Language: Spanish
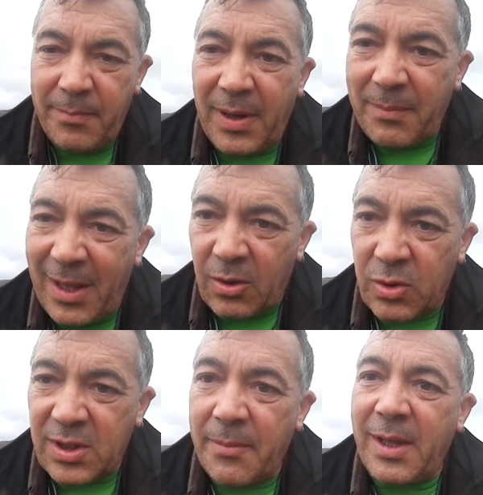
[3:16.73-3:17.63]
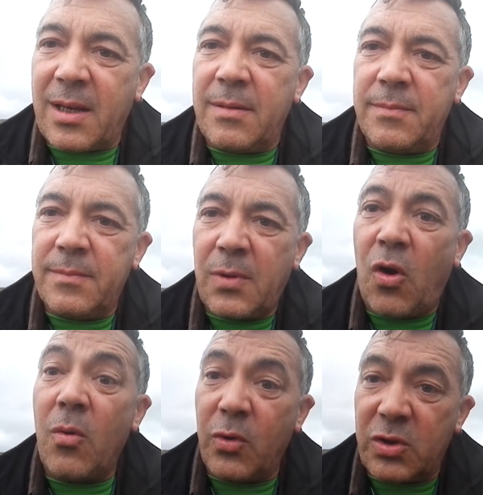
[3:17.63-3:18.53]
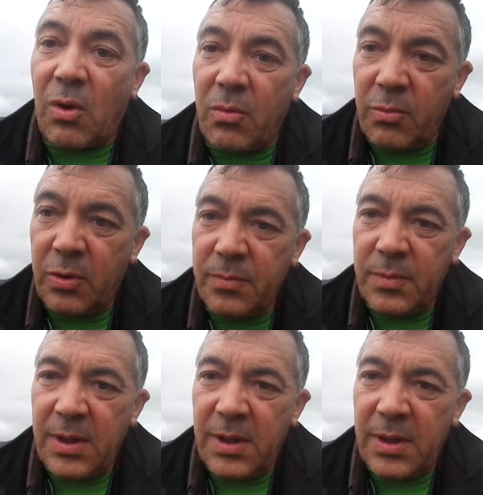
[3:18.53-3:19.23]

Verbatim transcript: Primero, saber cómo es tu alumno,